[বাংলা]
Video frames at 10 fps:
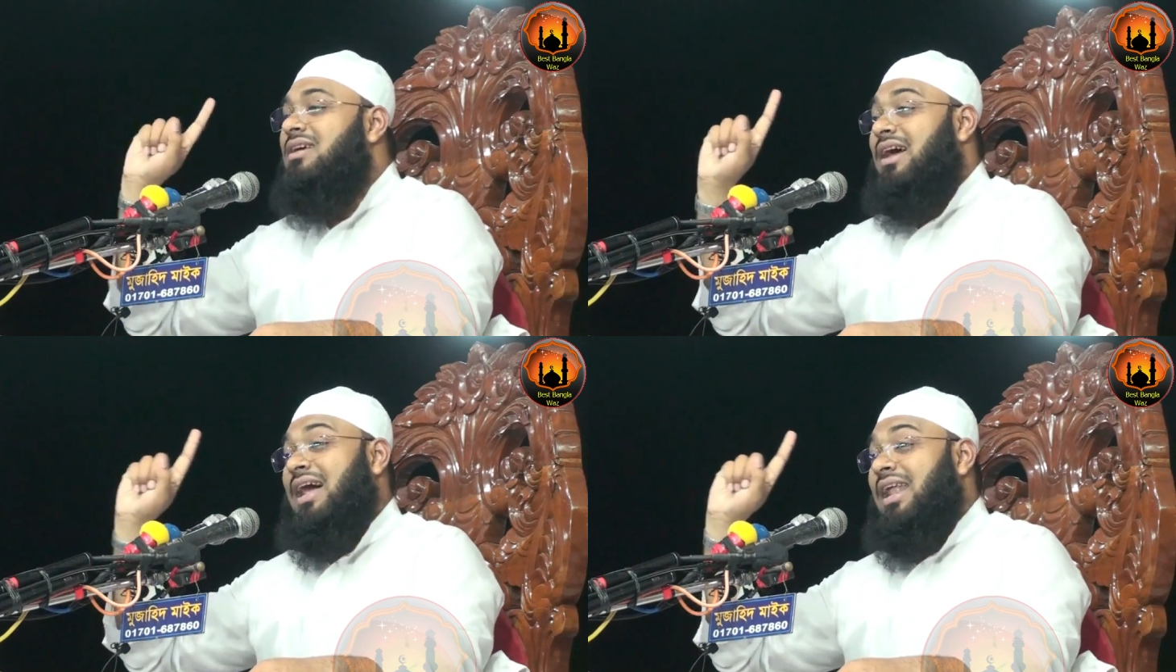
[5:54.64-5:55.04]

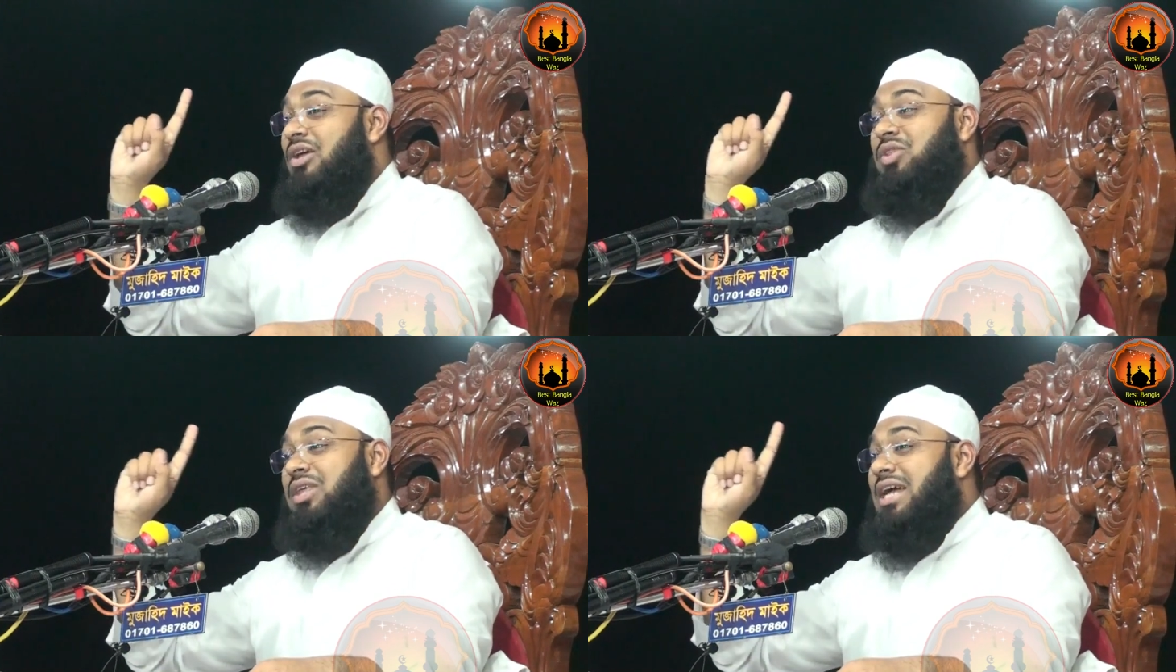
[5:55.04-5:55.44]
আল্লাহ
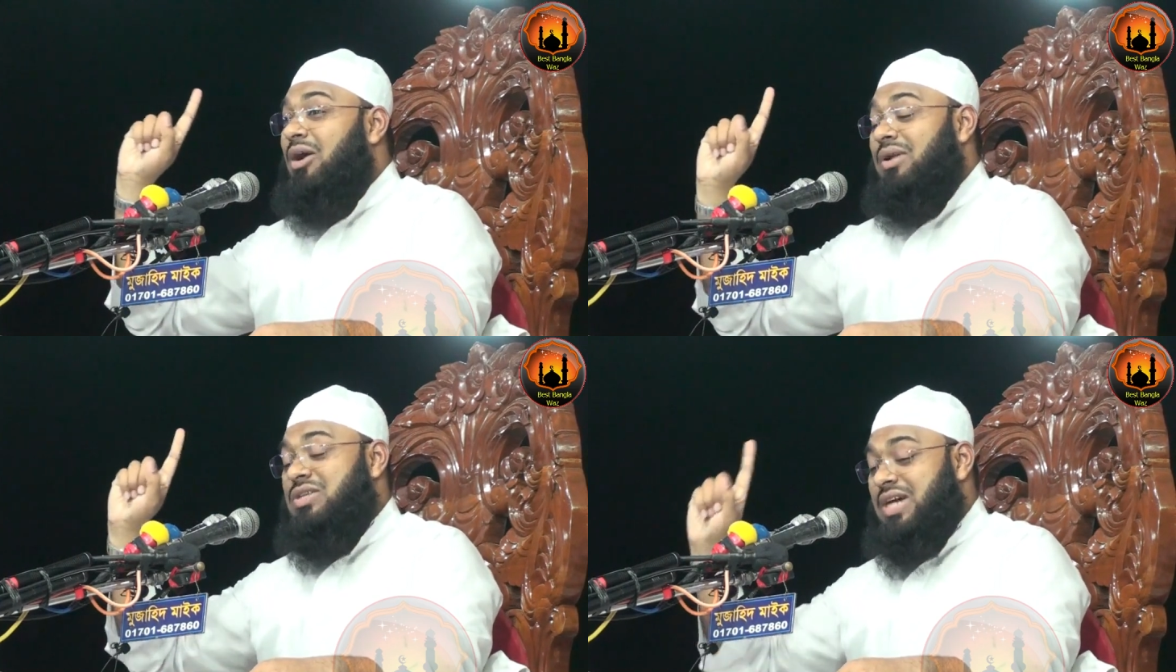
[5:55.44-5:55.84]
যদি
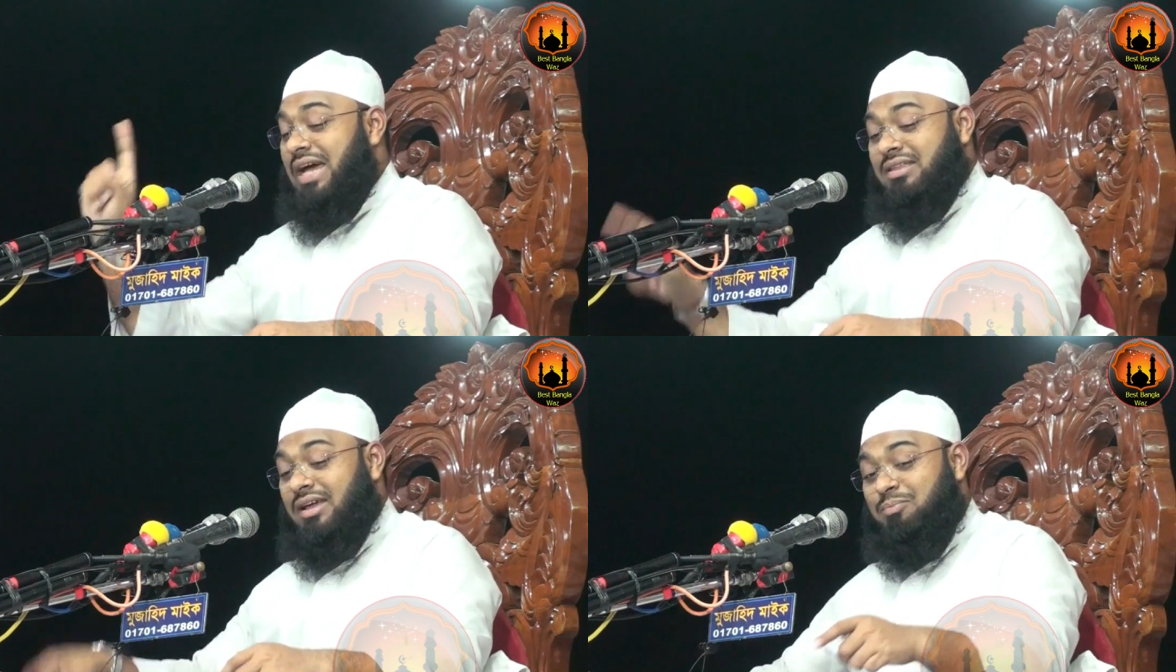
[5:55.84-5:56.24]
কাউরে
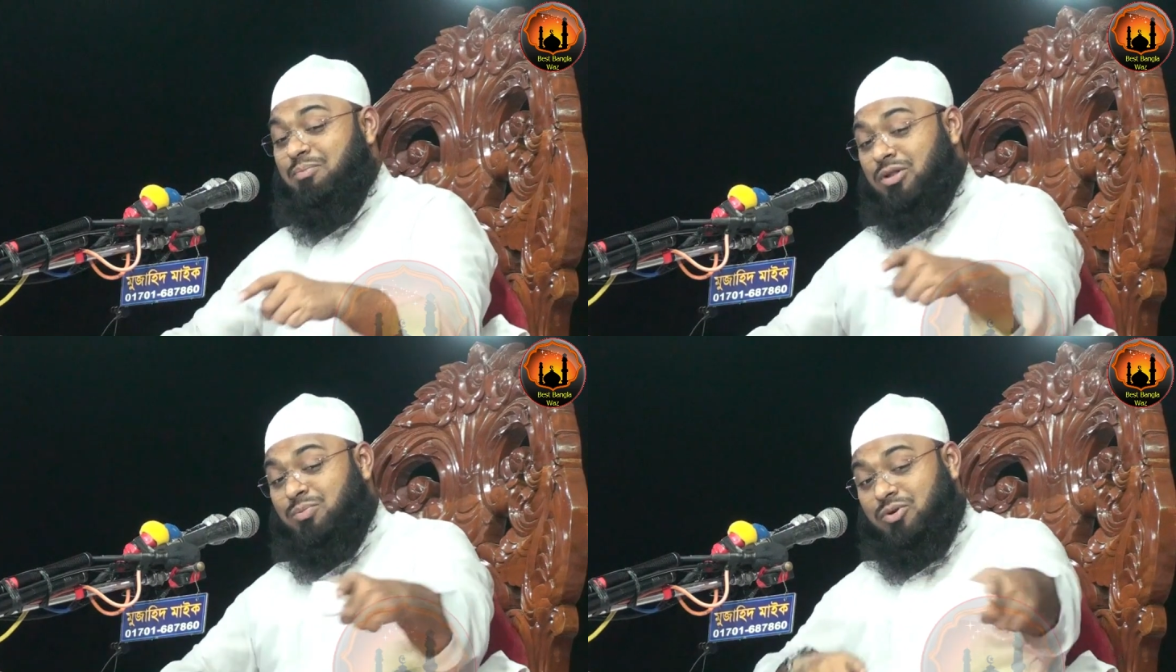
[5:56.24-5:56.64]
চায় তাইলে
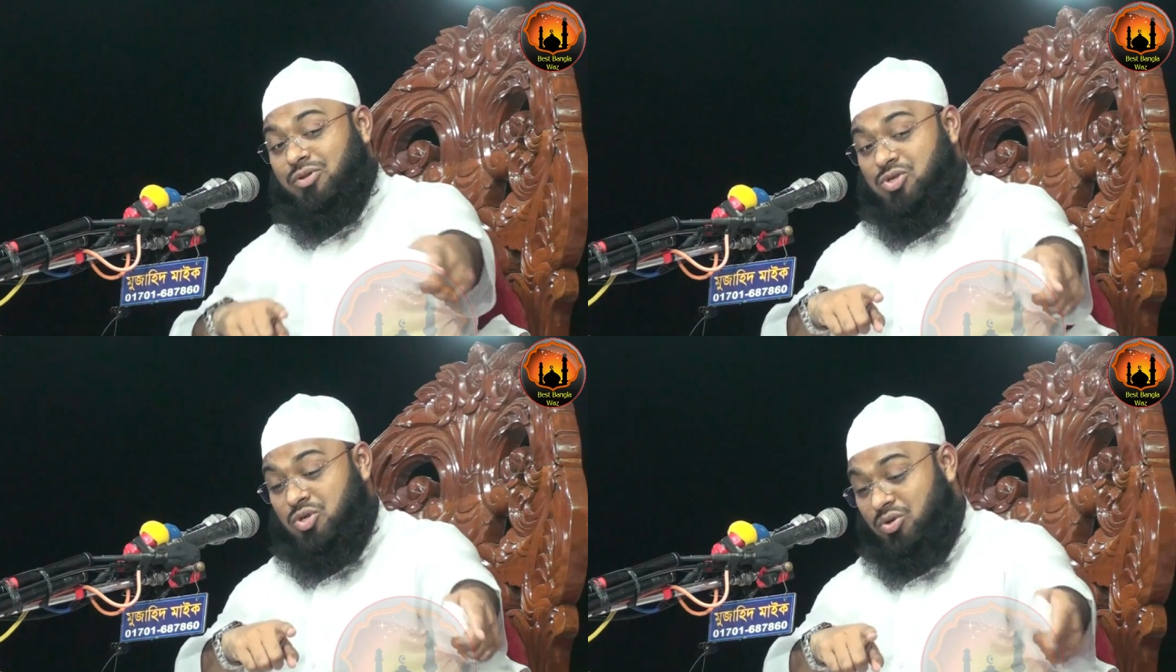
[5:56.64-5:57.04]
পথ
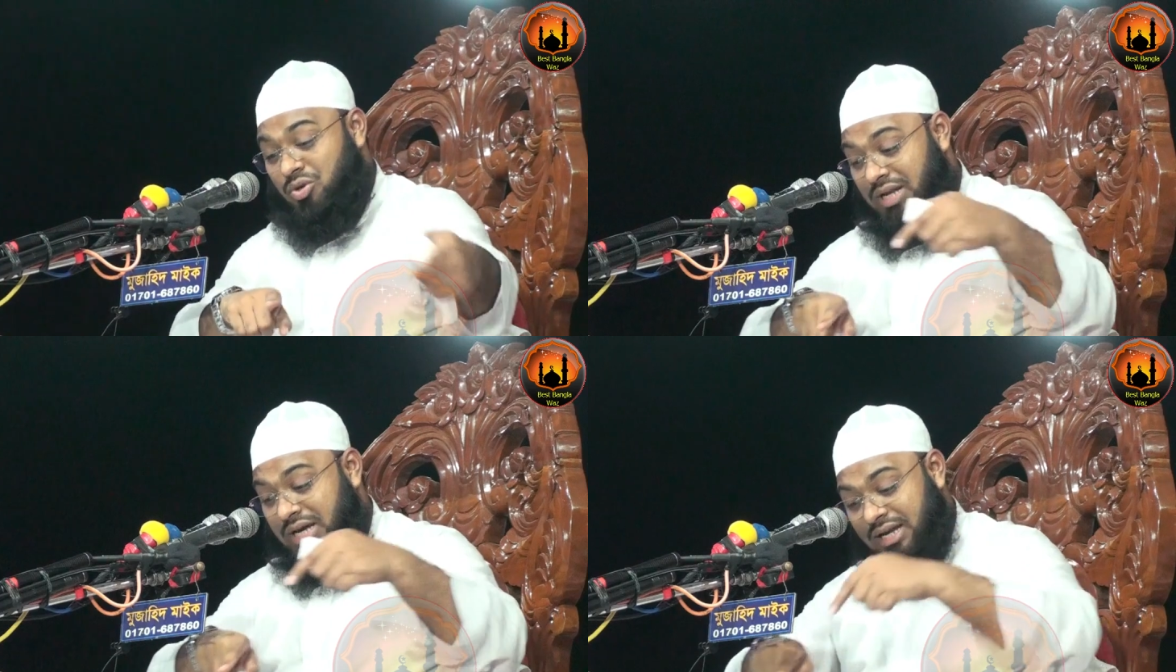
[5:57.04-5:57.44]
প্রদর্শক
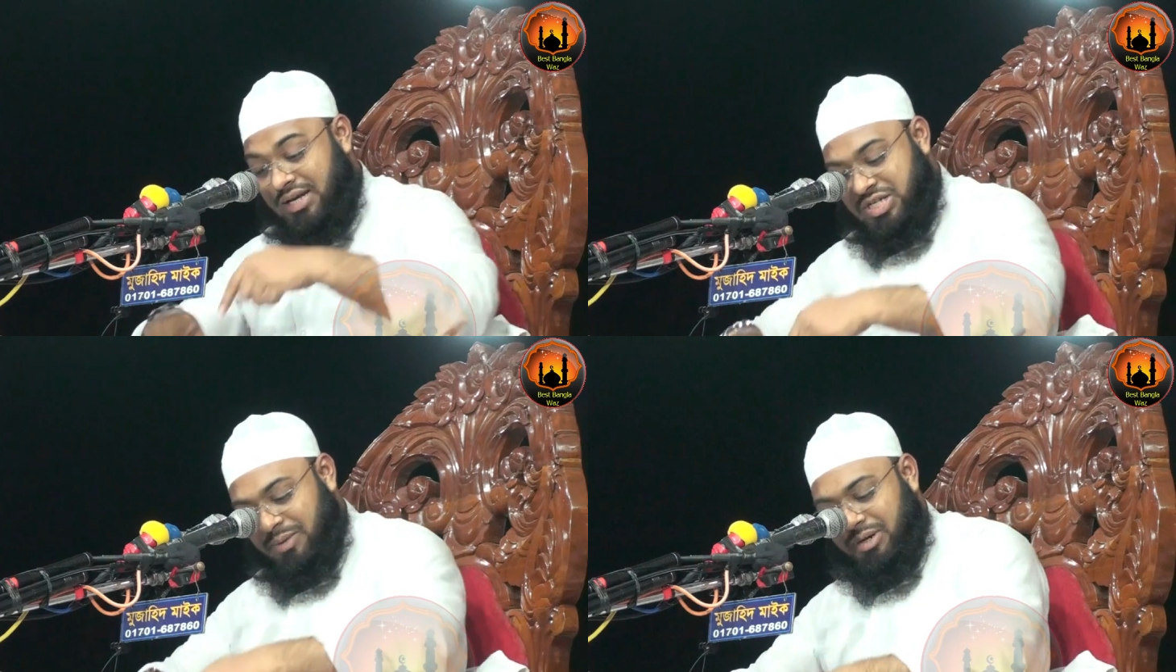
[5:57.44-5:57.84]
ধৈরা এনে
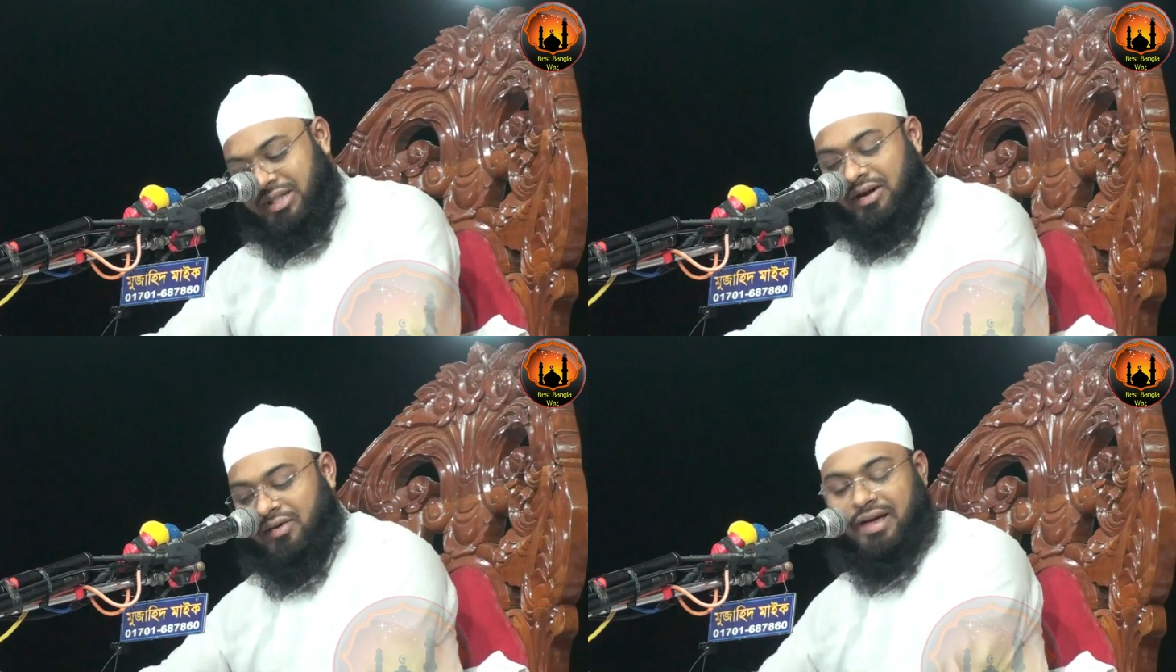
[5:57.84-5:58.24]
সামনে
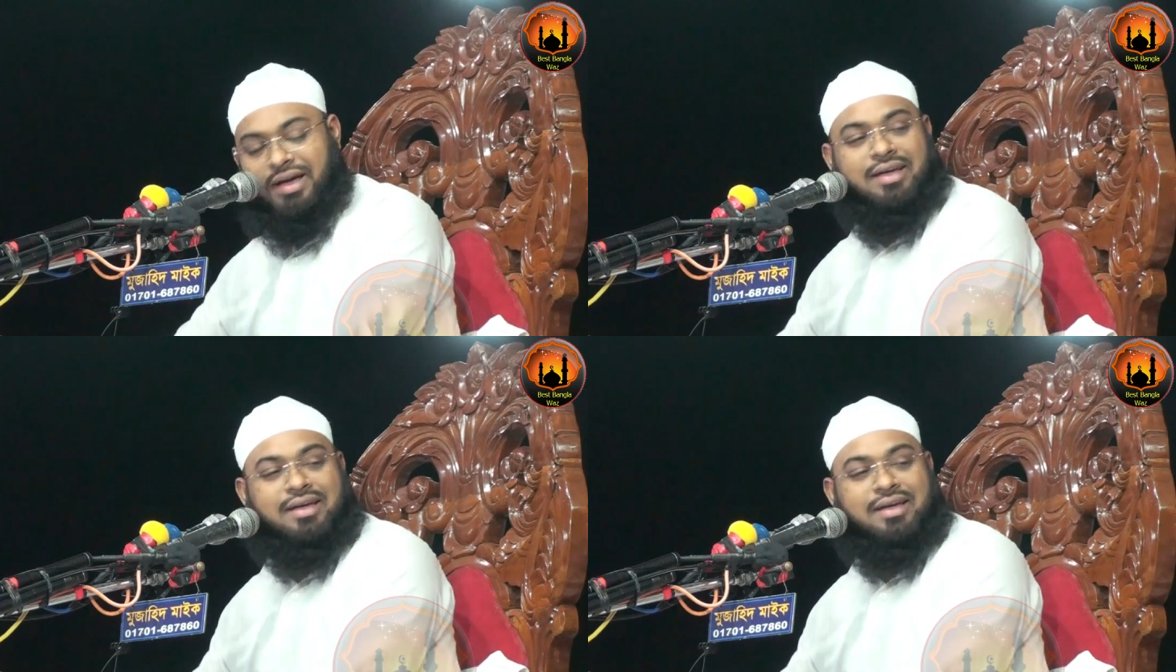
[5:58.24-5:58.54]
দাঁড় করায়